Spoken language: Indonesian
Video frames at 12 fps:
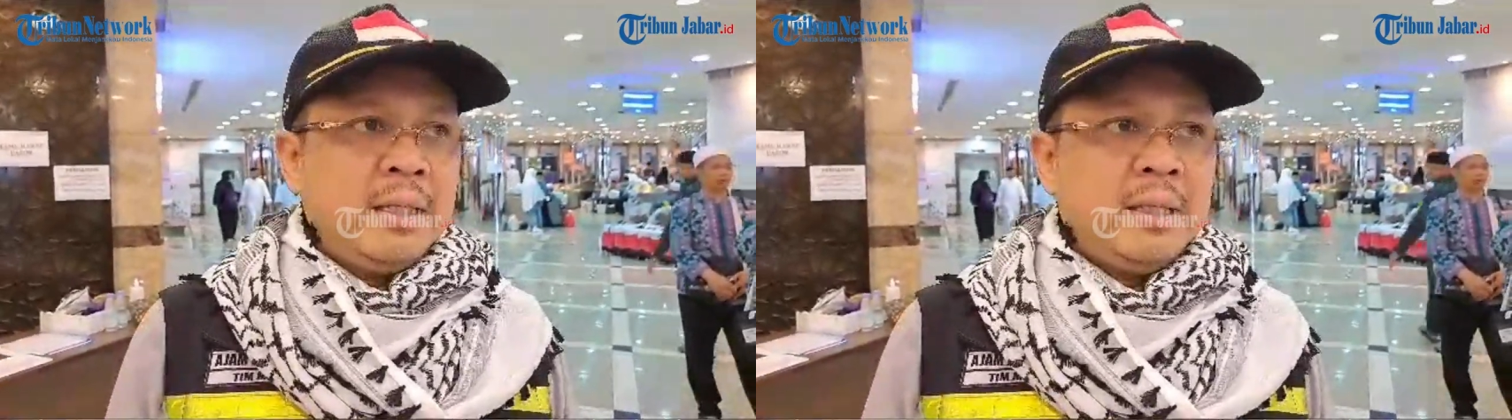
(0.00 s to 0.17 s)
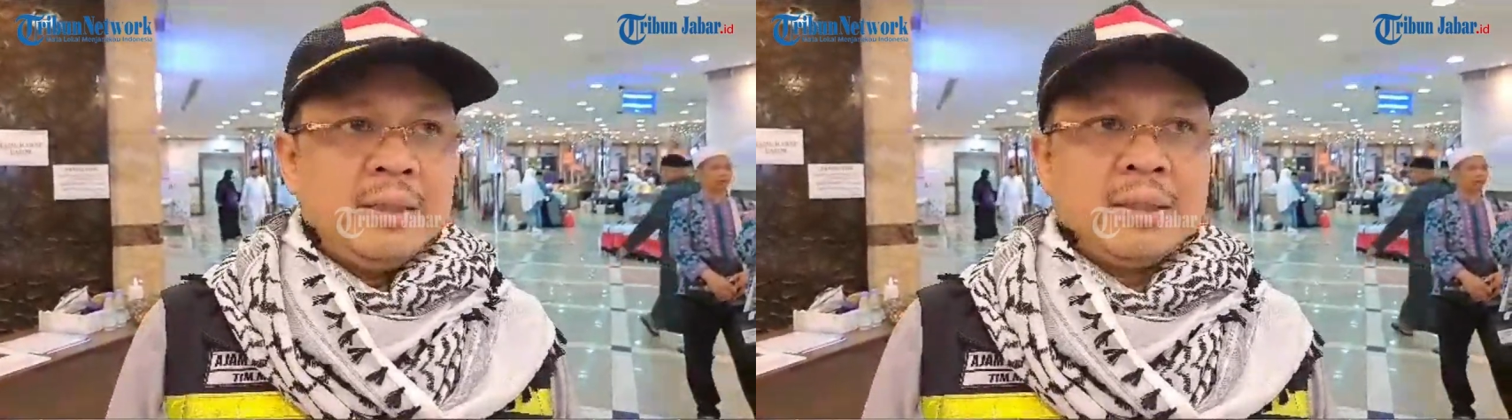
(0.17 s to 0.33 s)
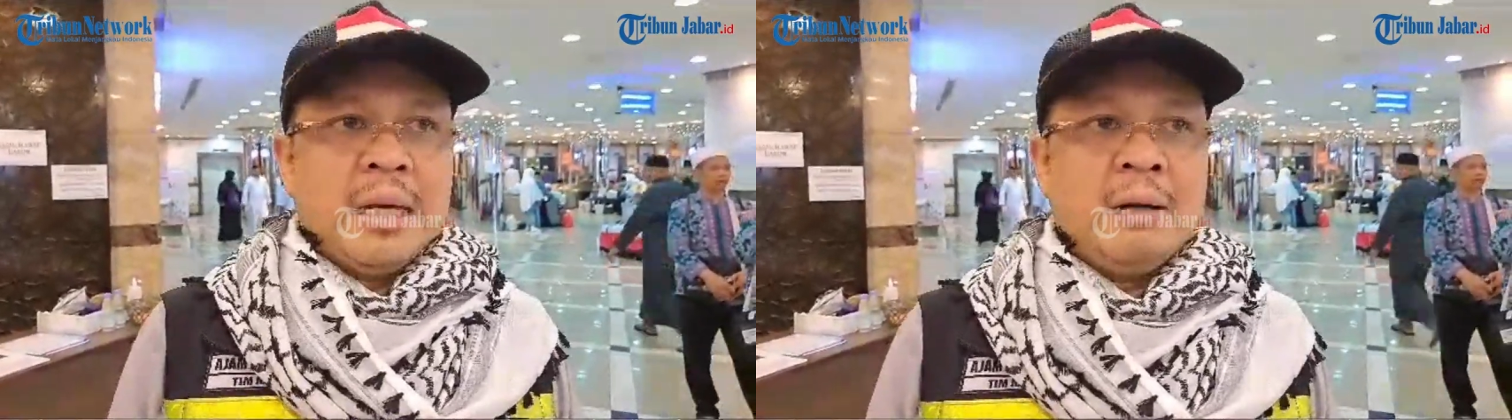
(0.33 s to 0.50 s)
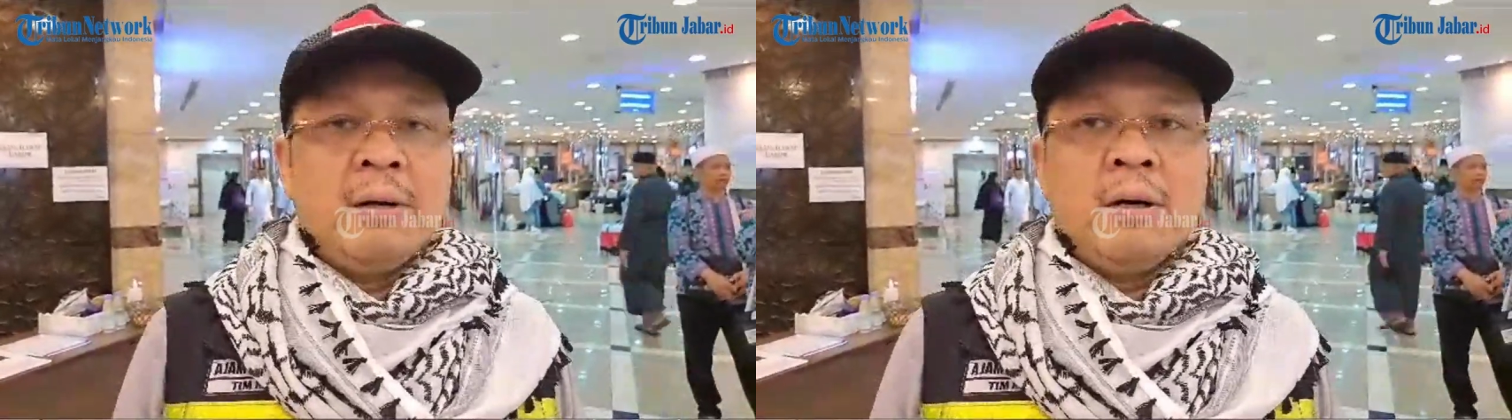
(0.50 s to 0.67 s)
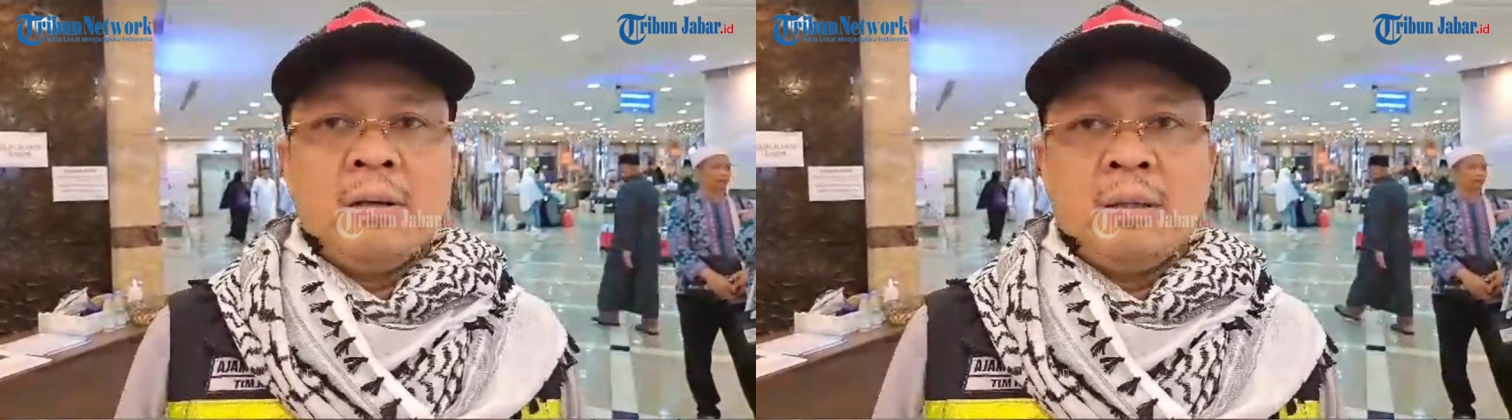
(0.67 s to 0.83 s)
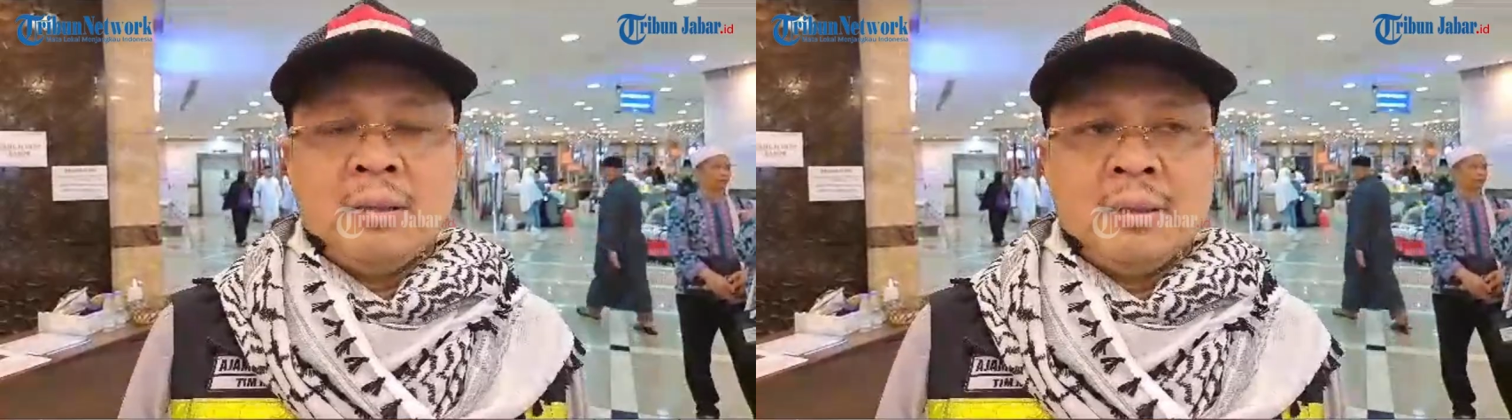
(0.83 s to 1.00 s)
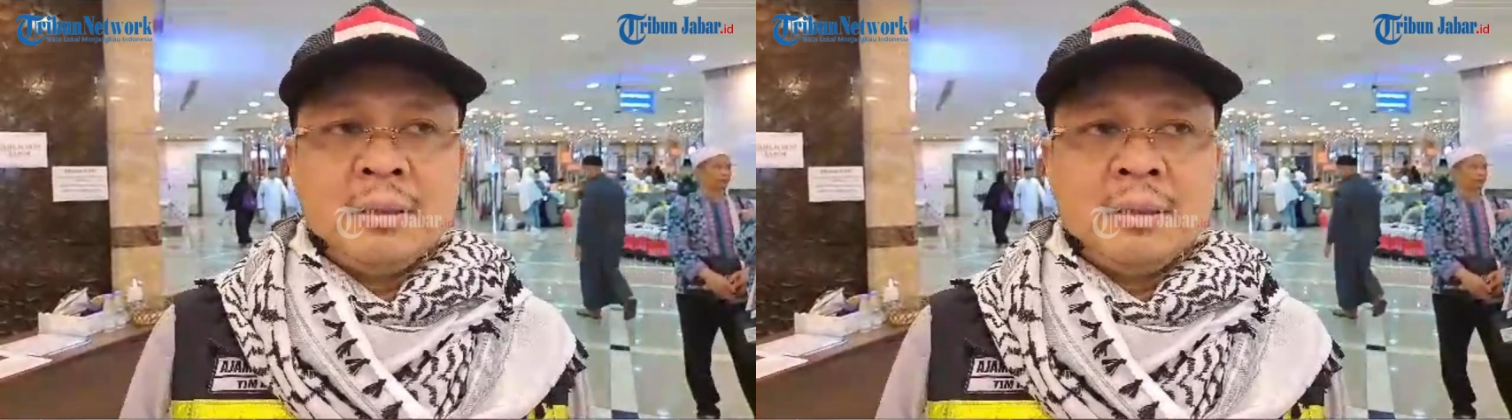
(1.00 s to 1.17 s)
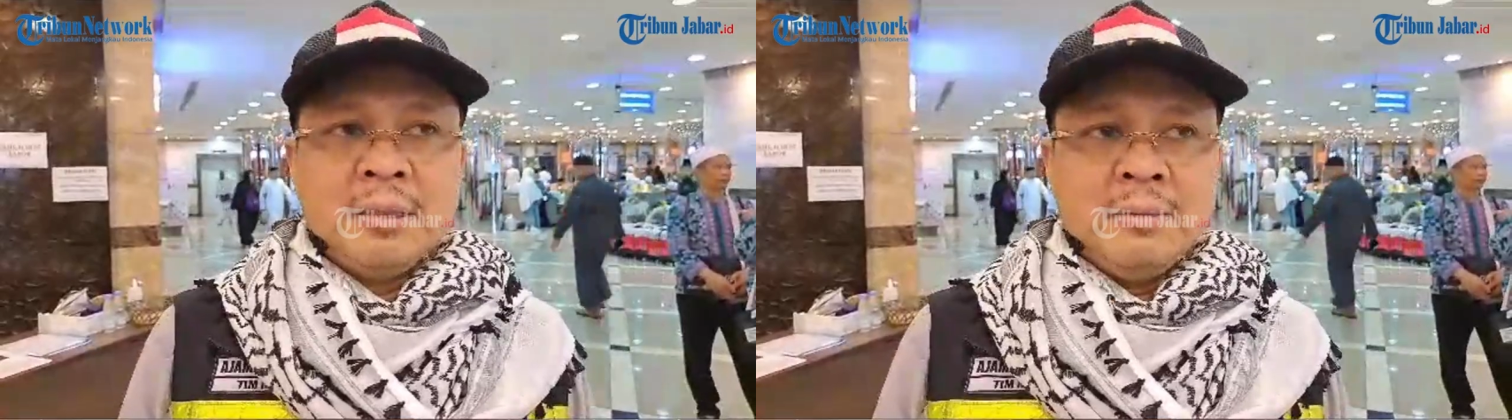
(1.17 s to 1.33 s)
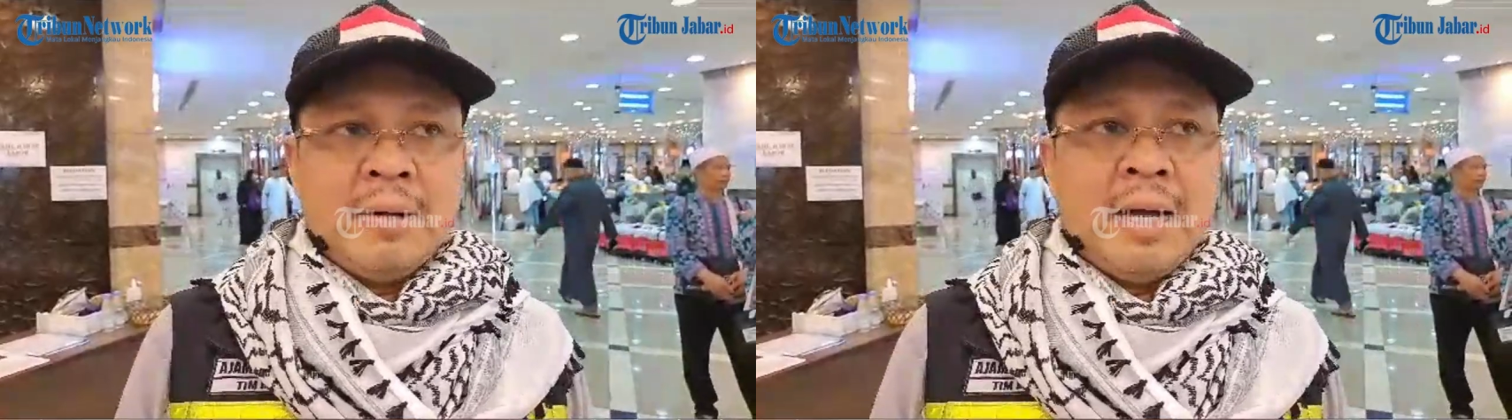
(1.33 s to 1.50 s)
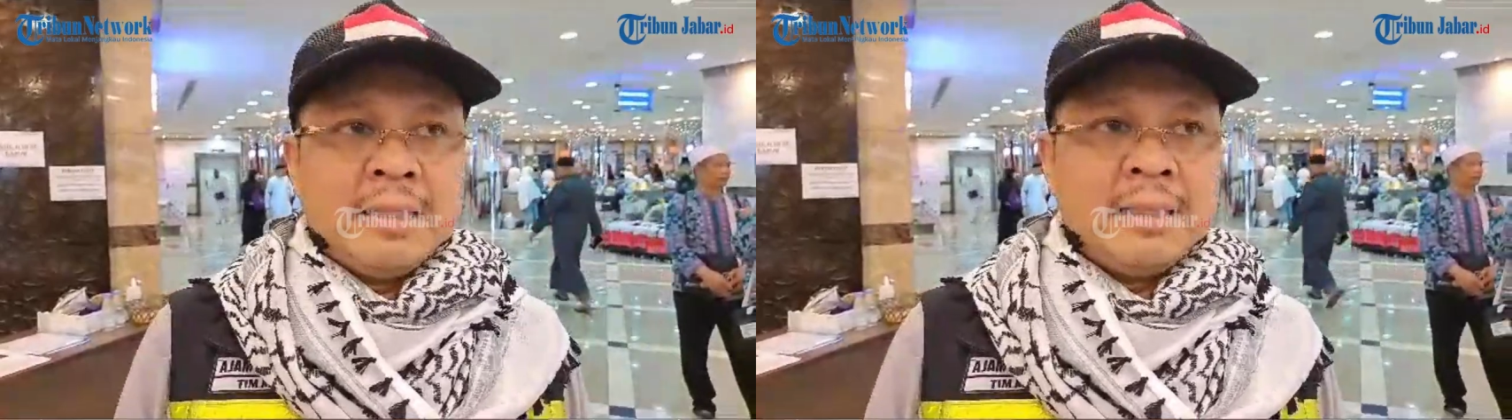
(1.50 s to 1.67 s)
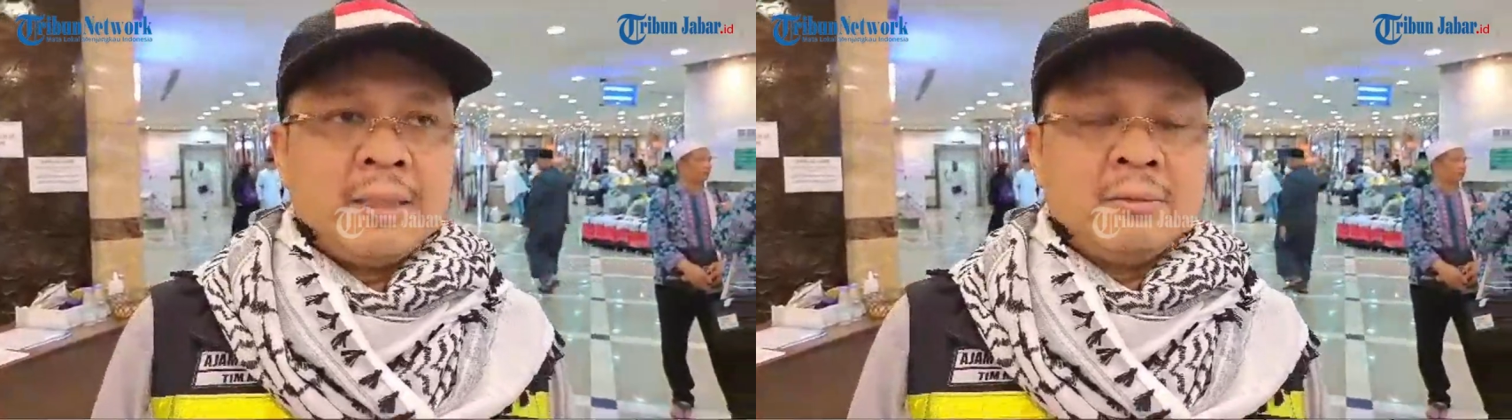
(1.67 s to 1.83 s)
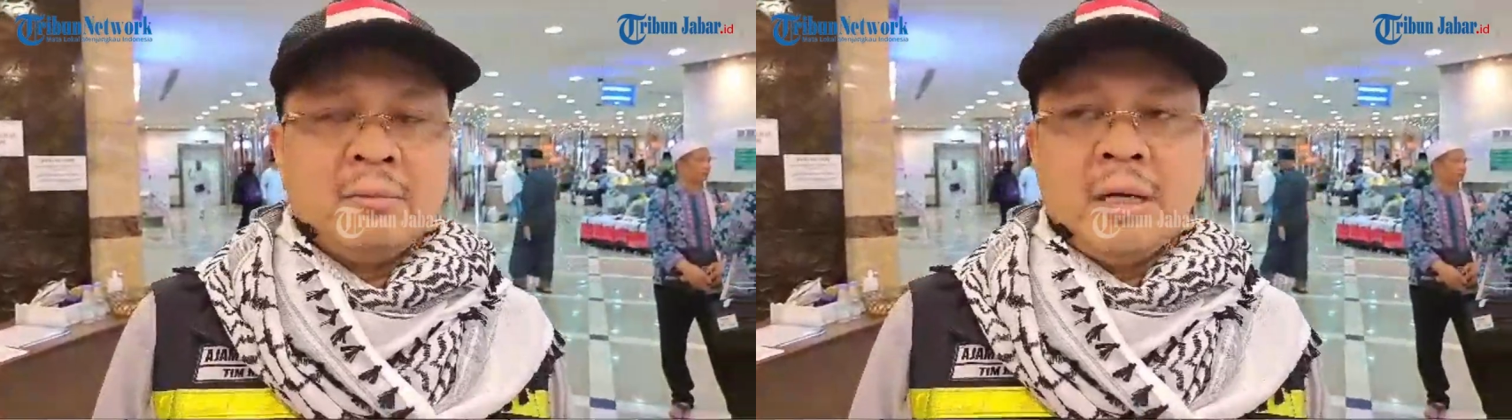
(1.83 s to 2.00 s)
insya Allah eh, jemaah
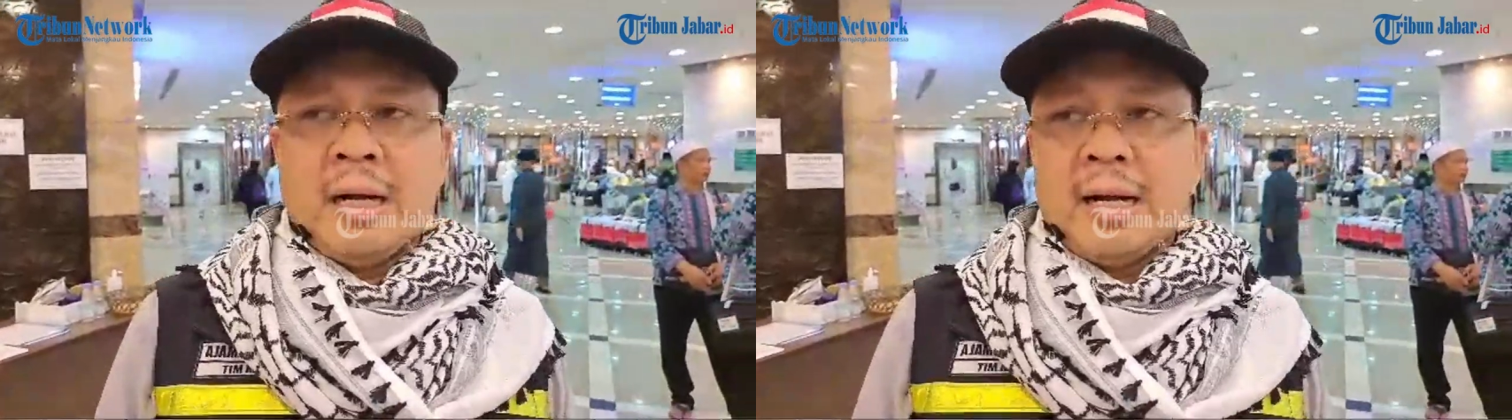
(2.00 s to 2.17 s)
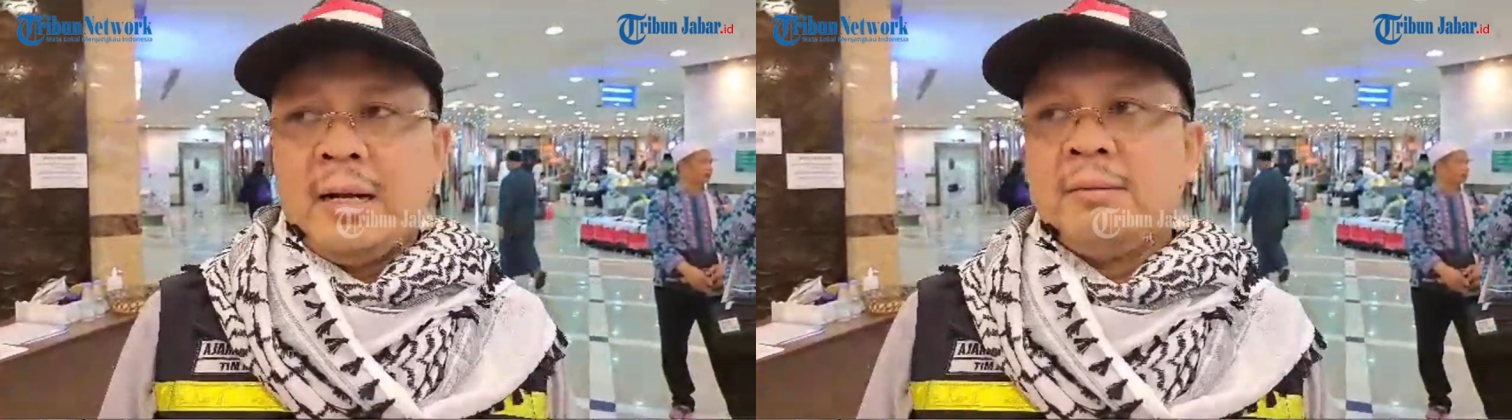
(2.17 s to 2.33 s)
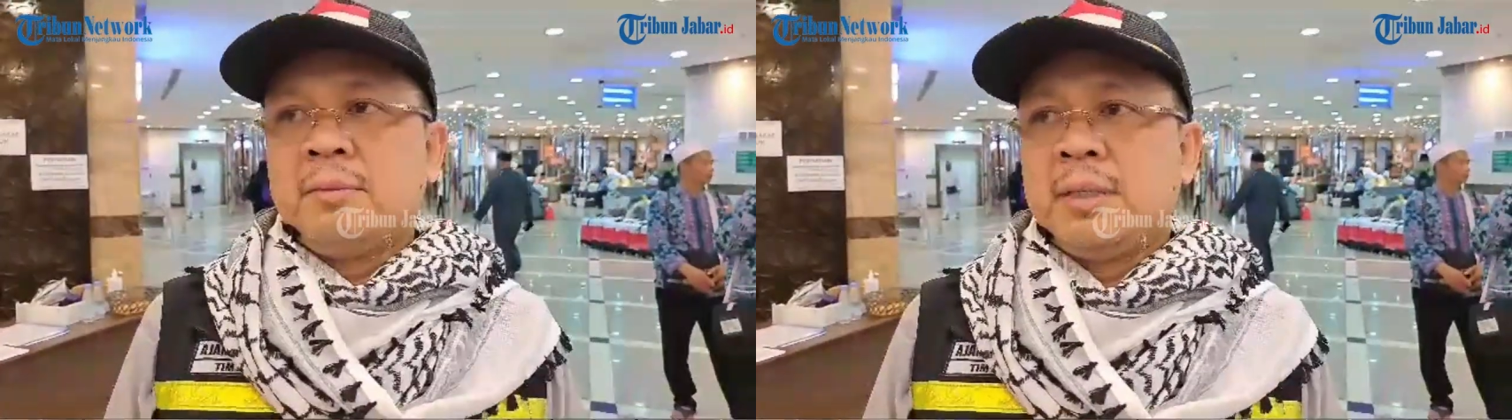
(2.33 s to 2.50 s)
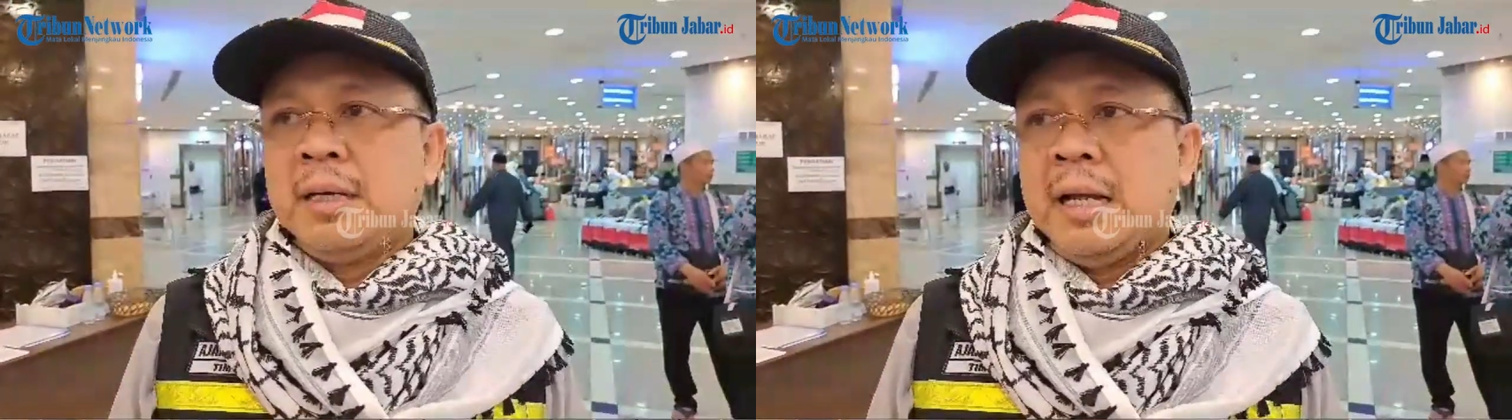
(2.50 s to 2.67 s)
haji itu akan